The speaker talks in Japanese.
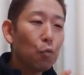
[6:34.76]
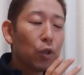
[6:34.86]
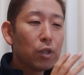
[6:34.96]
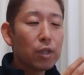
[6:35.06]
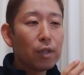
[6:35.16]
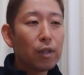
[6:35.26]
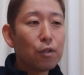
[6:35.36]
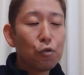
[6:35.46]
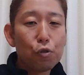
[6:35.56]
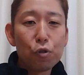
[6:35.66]
私が
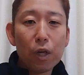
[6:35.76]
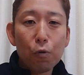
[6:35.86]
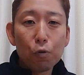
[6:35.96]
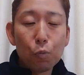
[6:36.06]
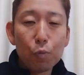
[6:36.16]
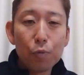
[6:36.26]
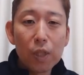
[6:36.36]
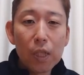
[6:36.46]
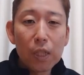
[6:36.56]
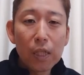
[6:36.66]
最初一緒にやろうと思っても
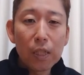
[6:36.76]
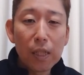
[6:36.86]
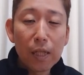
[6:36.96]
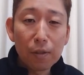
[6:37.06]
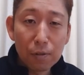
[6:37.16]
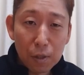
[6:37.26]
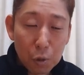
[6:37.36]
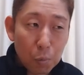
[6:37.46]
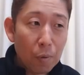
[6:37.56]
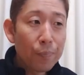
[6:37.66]
全然できてないですけ
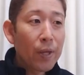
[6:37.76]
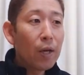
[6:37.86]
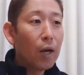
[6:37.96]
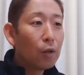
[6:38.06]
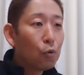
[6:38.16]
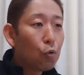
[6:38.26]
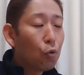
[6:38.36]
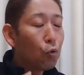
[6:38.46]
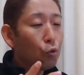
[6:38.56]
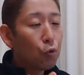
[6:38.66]
どもあの
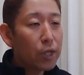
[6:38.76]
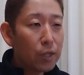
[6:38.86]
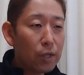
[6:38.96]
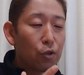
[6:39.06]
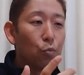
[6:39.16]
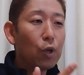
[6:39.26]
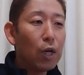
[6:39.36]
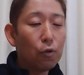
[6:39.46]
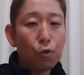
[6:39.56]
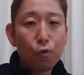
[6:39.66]
こうノリリズム
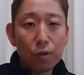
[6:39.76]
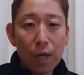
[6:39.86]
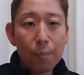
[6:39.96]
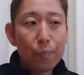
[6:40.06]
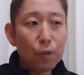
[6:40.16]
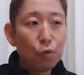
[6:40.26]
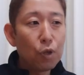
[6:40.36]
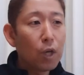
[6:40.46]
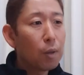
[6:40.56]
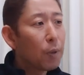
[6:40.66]
感の良さそ
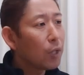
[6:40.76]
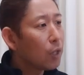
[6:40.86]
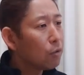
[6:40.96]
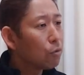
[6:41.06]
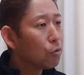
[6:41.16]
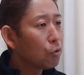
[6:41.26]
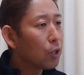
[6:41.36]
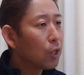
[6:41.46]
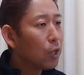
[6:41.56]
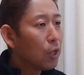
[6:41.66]
れからまあ何て言うんでしょう
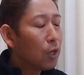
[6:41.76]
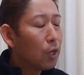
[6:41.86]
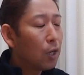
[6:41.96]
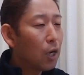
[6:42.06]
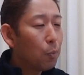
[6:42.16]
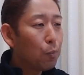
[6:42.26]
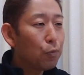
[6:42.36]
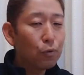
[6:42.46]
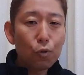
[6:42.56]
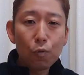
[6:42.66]
ね
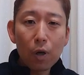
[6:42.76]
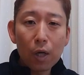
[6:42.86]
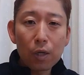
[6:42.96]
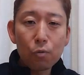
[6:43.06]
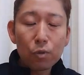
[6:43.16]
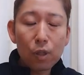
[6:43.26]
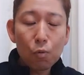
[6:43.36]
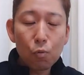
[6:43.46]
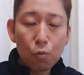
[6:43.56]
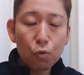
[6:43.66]
ラップっていうのは基本的に
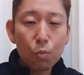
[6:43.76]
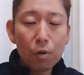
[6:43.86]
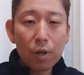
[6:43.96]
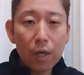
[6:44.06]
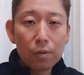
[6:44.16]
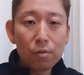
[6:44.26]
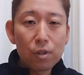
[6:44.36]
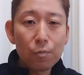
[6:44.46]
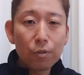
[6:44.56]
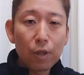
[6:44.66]
こう言葉を羅列し
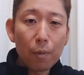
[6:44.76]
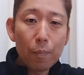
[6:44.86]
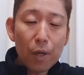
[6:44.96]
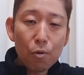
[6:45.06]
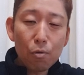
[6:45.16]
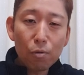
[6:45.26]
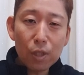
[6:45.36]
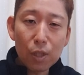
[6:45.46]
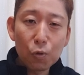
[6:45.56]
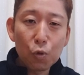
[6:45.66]
てますから
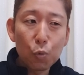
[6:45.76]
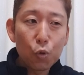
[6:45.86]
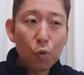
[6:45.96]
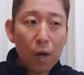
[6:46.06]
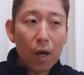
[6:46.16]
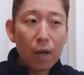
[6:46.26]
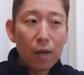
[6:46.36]
メロディーというものは